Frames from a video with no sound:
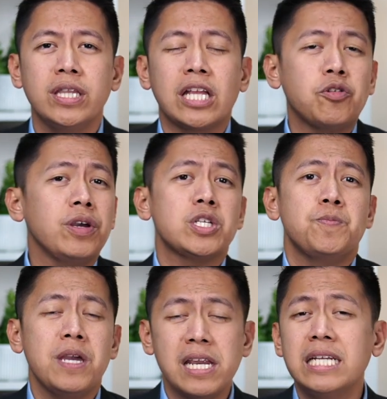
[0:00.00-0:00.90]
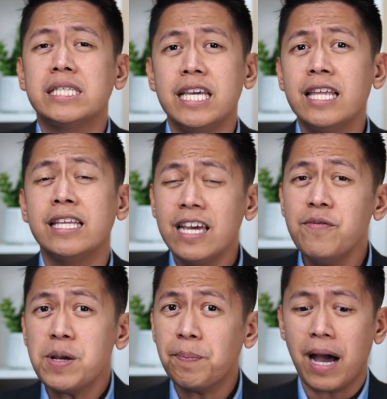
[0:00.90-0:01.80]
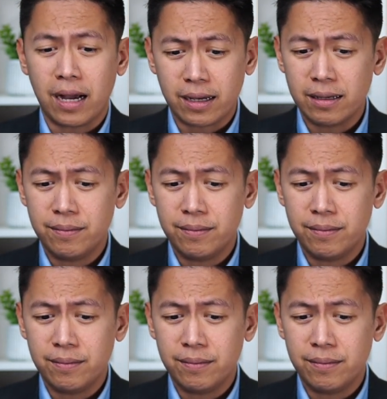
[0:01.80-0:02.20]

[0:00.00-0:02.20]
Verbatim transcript: that you experience in giving back,